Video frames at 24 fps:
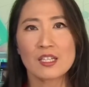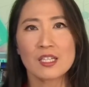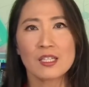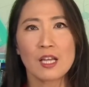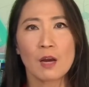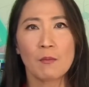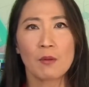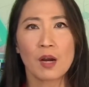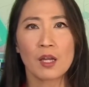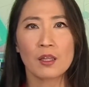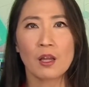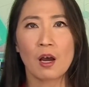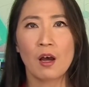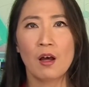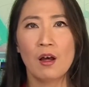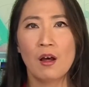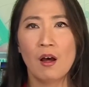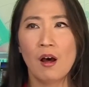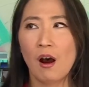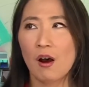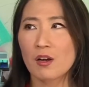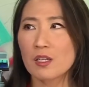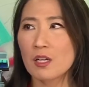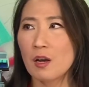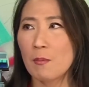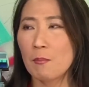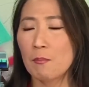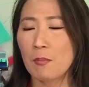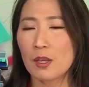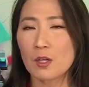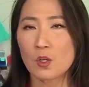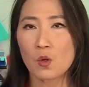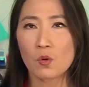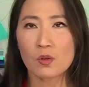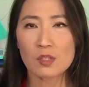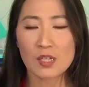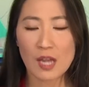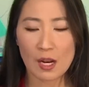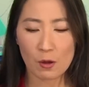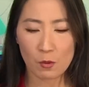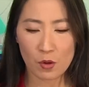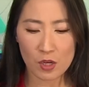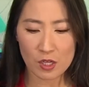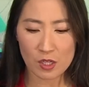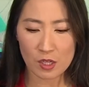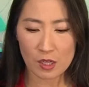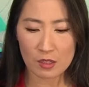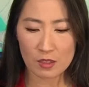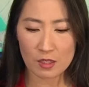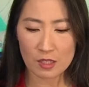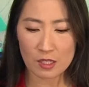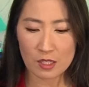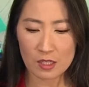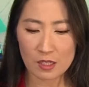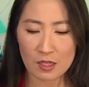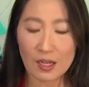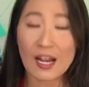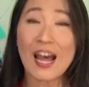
现在我们看到，好像美中战略升级，